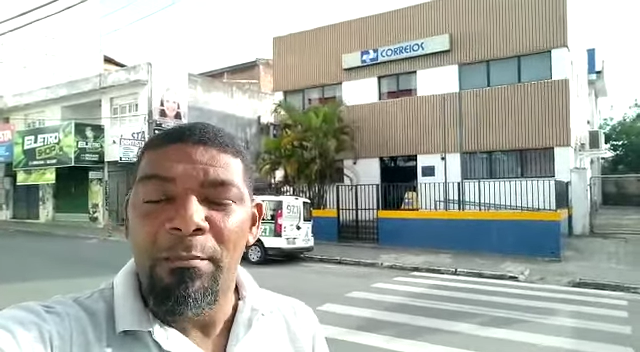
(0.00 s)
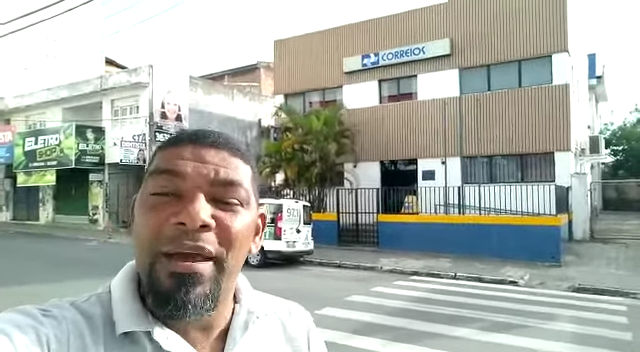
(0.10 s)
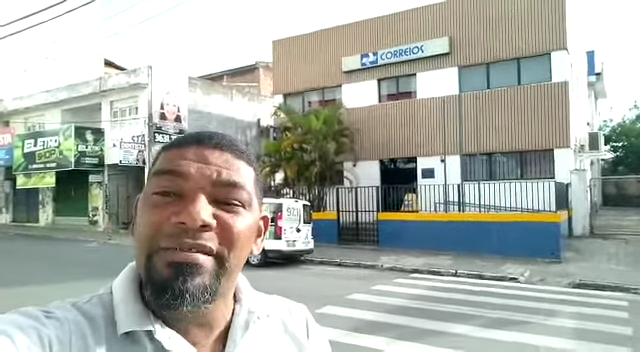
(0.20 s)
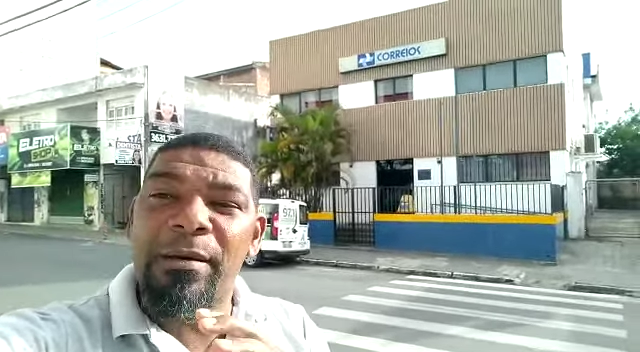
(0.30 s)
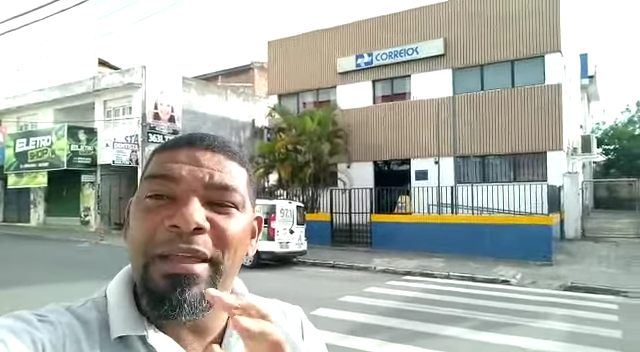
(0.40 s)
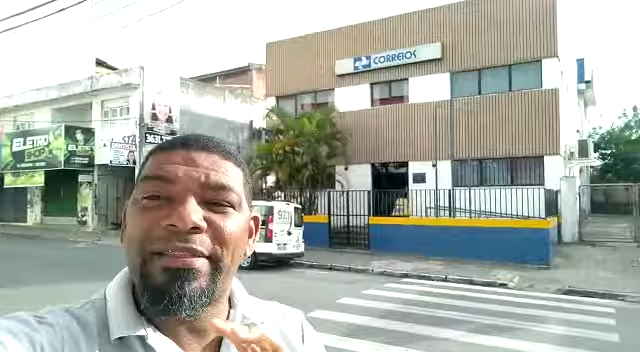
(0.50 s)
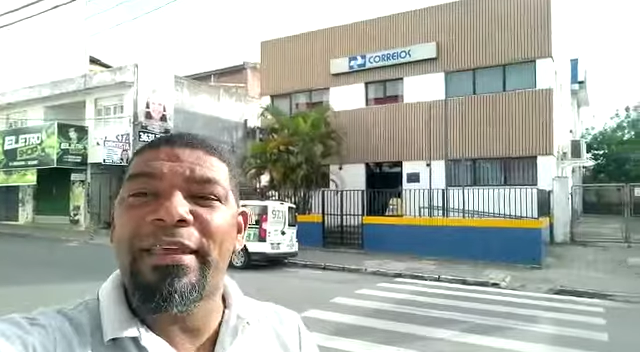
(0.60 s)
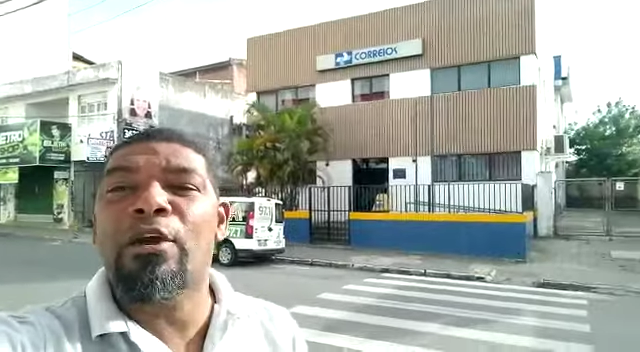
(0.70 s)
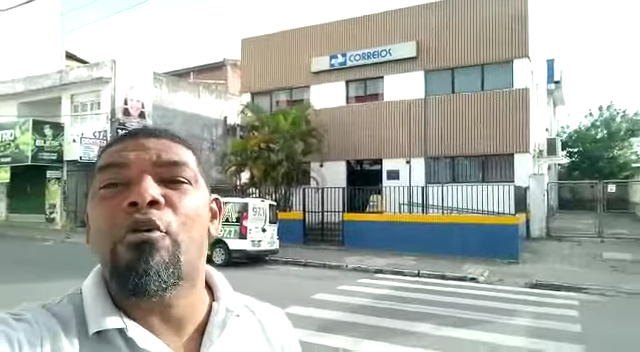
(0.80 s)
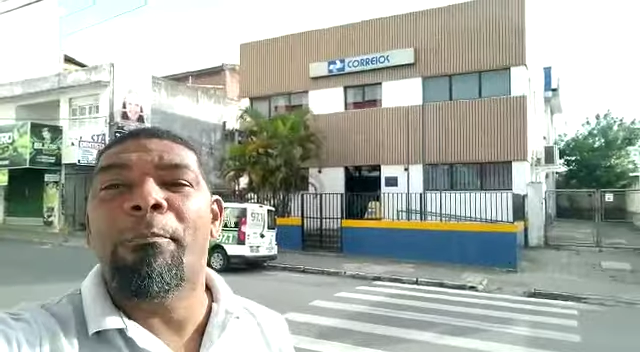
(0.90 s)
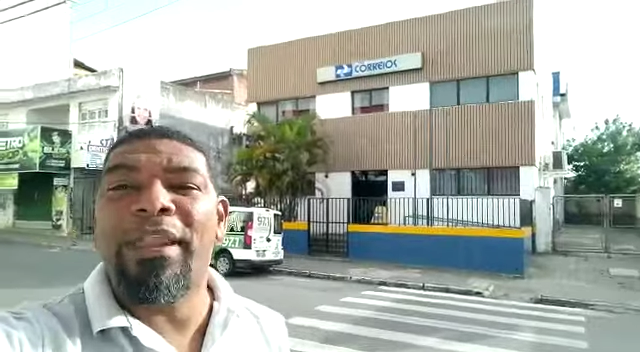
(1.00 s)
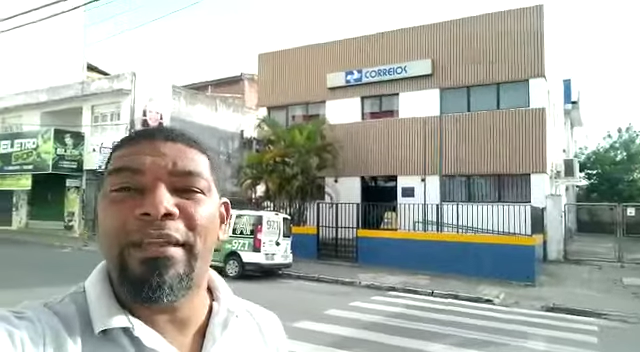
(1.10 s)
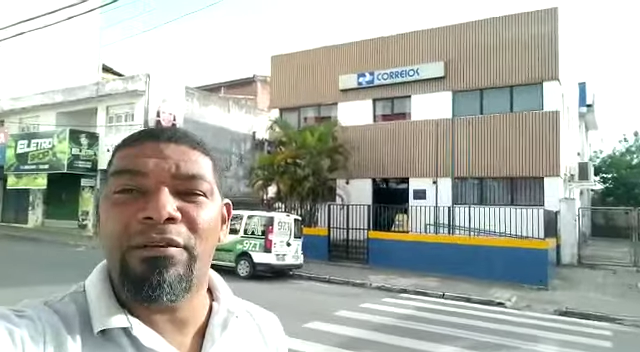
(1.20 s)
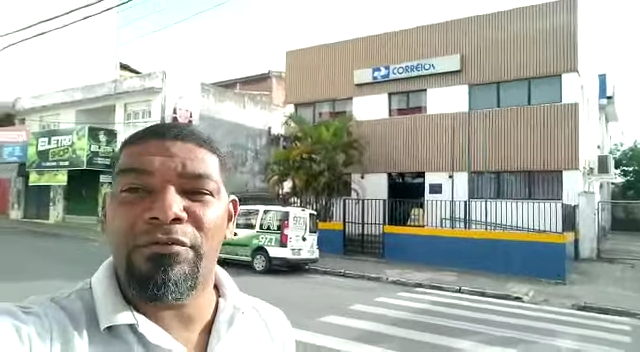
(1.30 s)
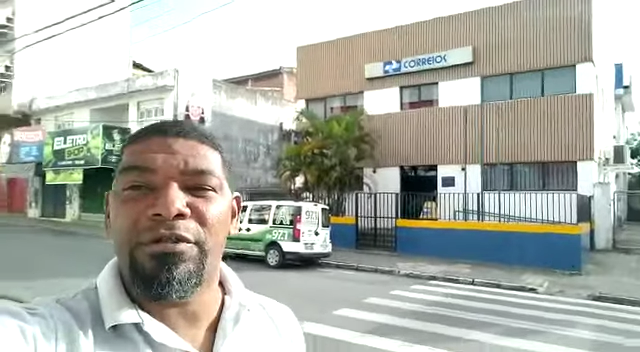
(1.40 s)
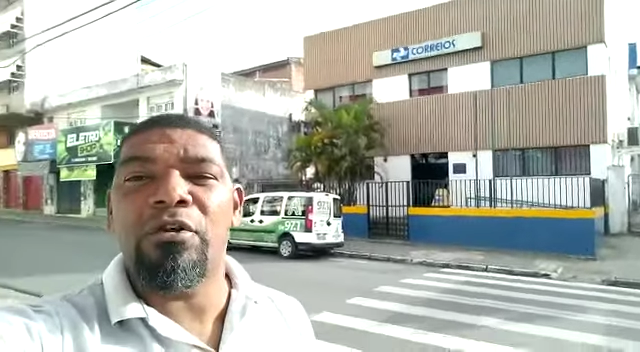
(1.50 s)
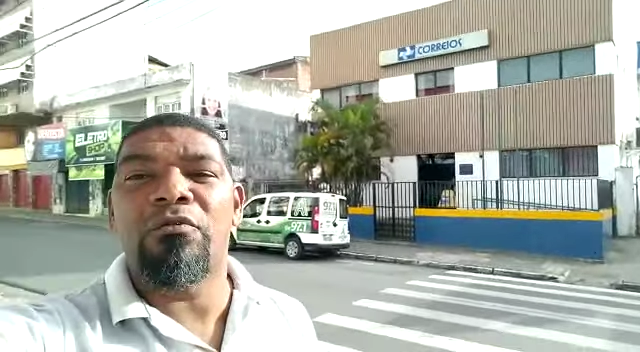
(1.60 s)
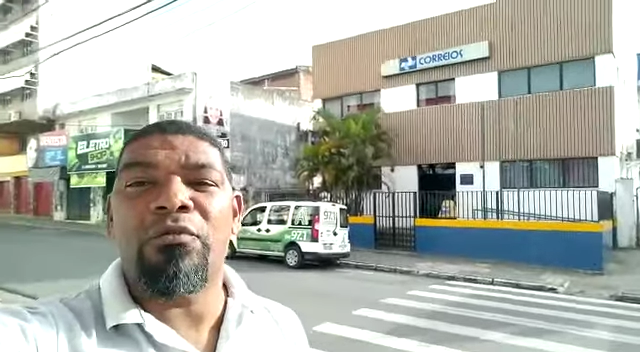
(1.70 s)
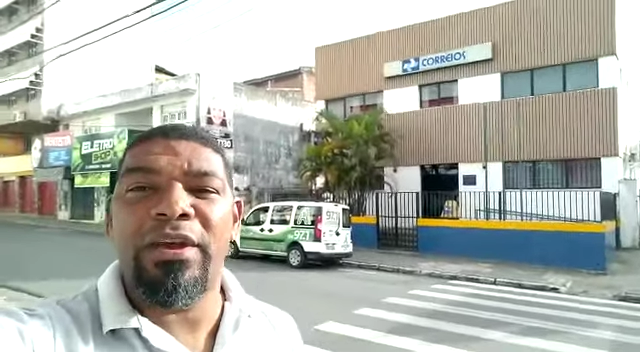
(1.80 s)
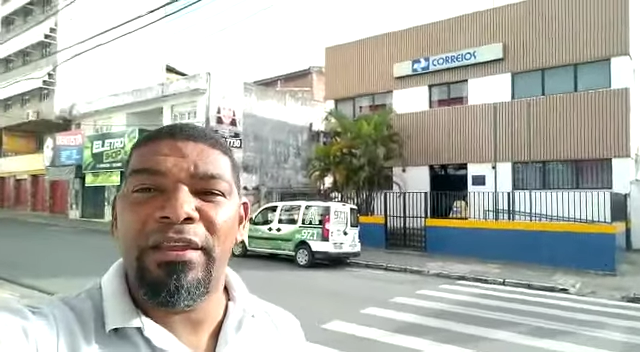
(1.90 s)
Mas a matéria completa você
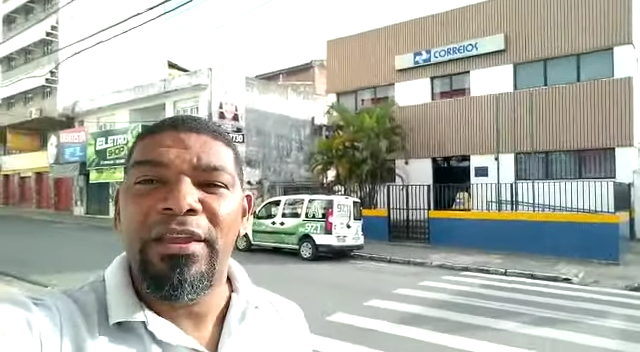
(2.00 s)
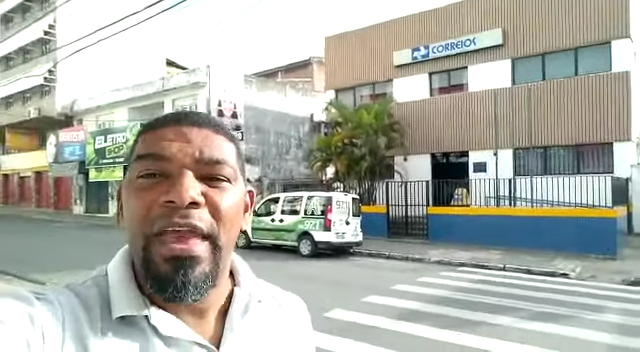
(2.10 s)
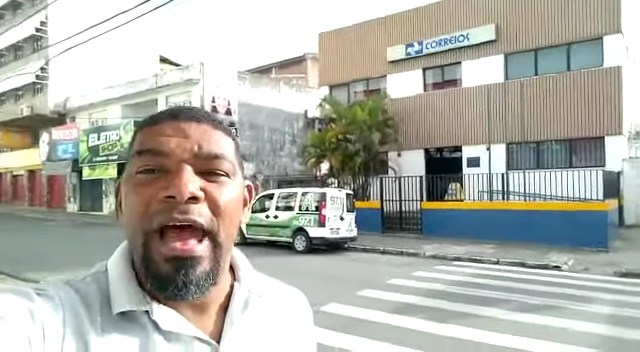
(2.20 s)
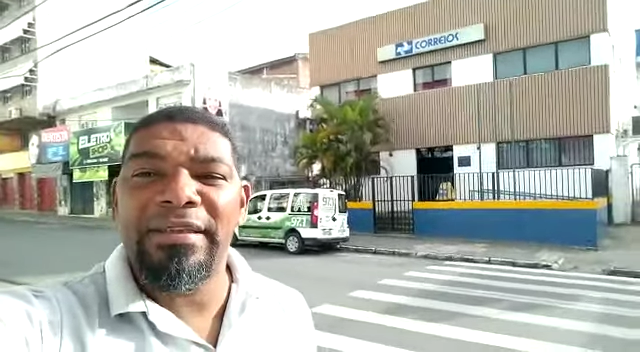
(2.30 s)
confere